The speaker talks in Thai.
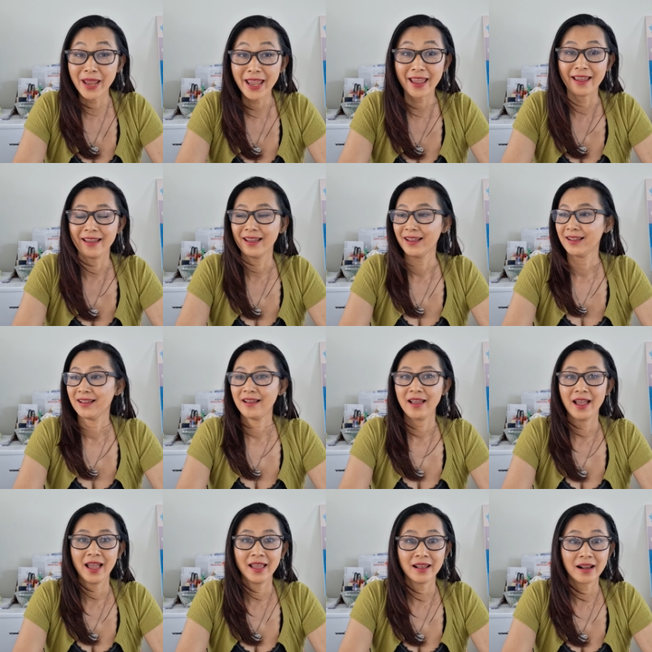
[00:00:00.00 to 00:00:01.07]
แม่
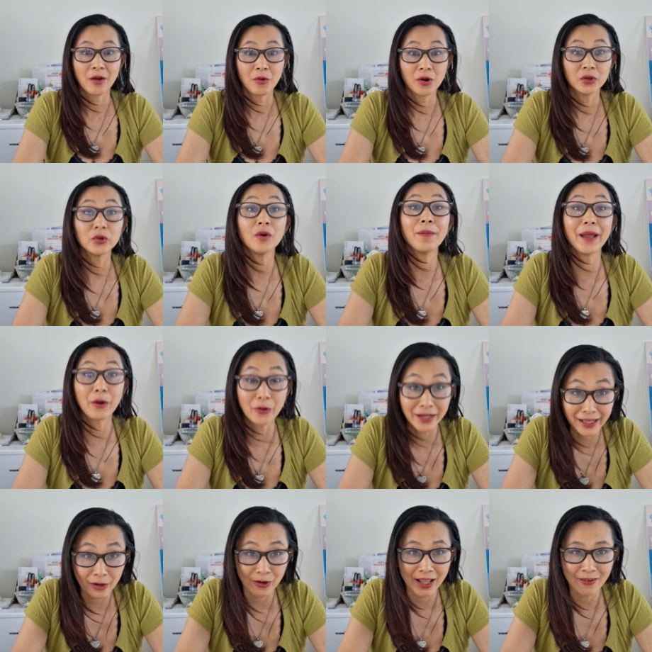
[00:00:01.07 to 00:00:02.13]
ไอเราก็ต้องไปคน
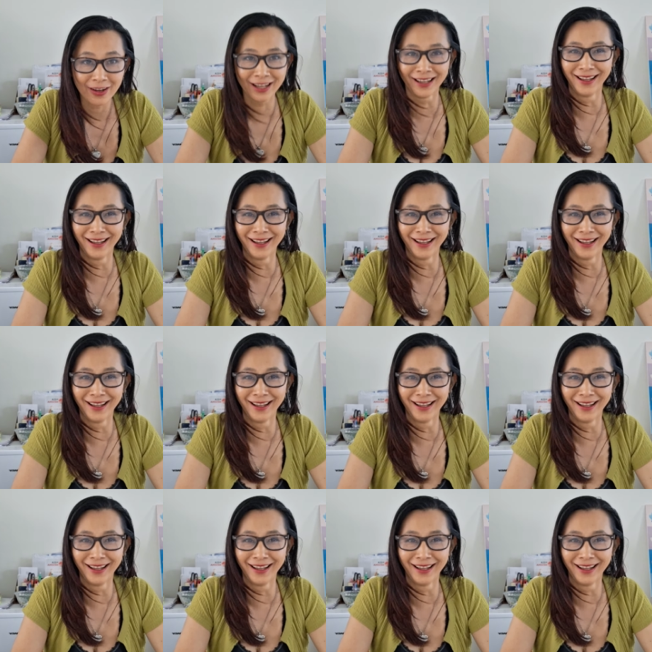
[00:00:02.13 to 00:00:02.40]
เดียวแล้ว